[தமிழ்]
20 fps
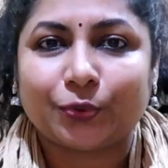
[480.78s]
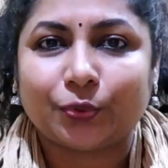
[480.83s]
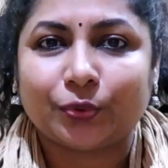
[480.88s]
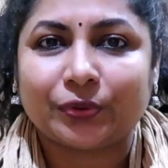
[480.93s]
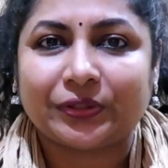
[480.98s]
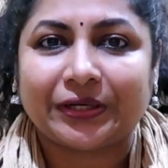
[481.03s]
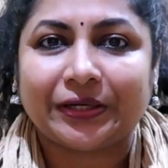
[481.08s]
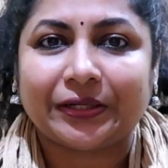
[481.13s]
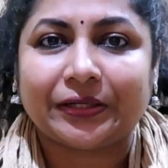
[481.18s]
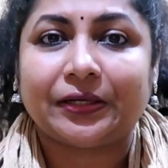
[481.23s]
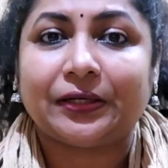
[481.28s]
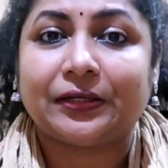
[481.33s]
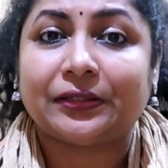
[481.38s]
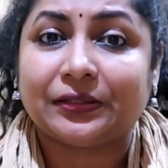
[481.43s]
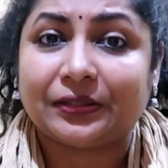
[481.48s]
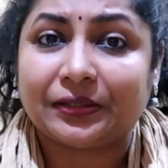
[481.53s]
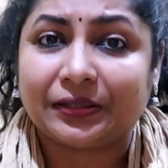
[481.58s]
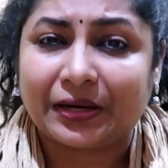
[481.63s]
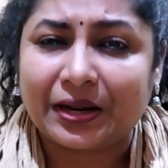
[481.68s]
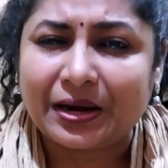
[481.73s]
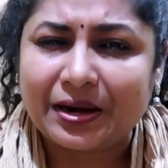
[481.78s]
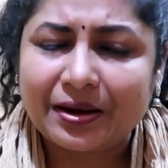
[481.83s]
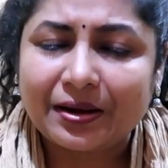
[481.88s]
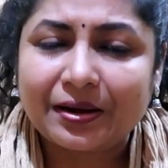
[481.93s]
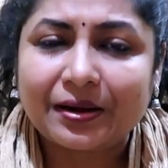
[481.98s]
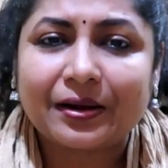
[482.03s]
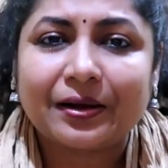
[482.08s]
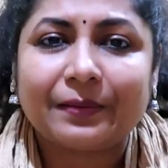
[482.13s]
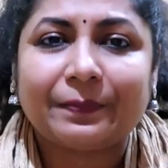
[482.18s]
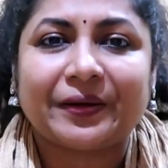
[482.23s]
கூத்தடிக்கிறது
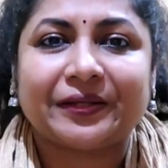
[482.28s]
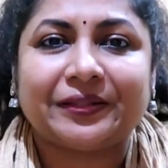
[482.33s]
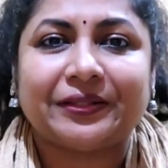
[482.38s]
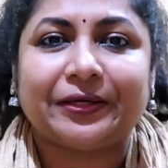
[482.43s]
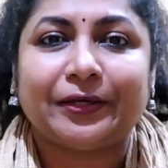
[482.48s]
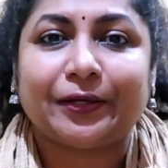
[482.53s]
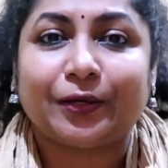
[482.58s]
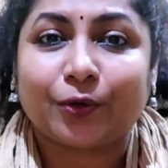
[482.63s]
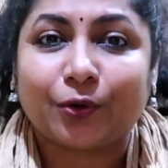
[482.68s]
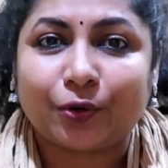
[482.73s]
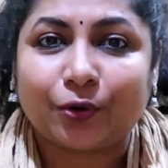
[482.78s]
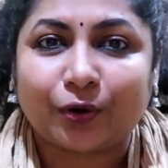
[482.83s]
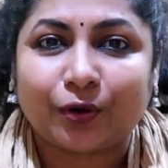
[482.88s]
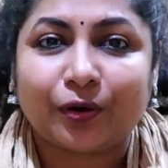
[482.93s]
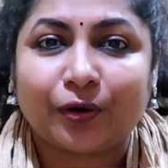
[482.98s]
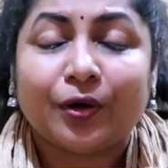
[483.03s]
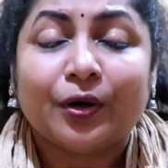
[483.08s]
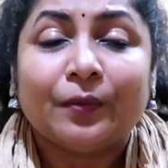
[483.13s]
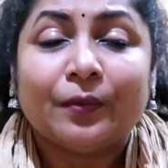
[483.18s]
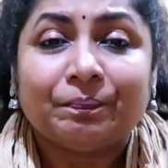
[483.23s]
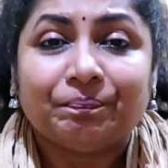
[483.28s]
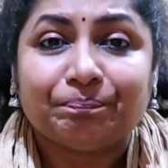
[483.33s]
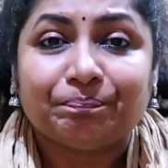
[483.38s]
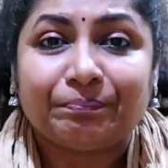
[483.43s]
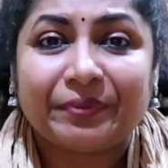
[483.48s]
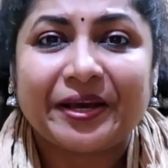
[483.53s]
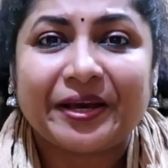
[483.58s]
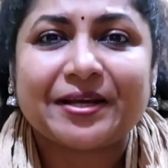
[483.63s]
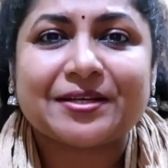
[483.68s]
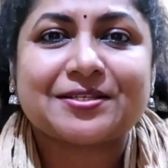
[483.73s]
நல்லா பார்த்தீங்கன்னா
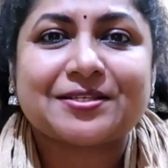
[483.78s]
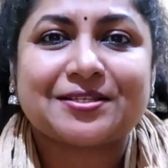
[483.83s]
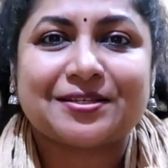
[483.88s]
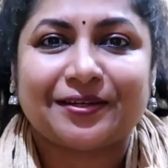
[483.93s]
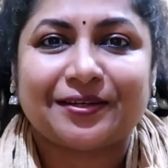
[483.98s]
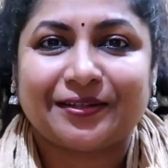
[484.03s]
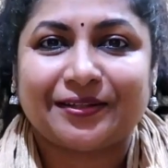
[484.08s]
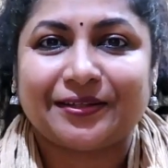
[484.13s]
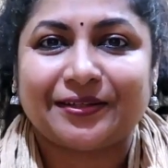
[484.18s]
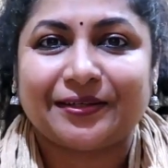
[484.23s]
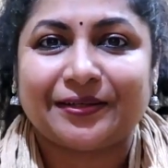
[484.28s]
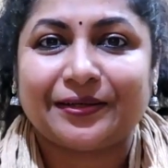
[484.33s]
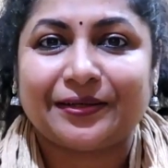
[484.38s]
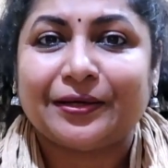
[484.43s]
பேசுறது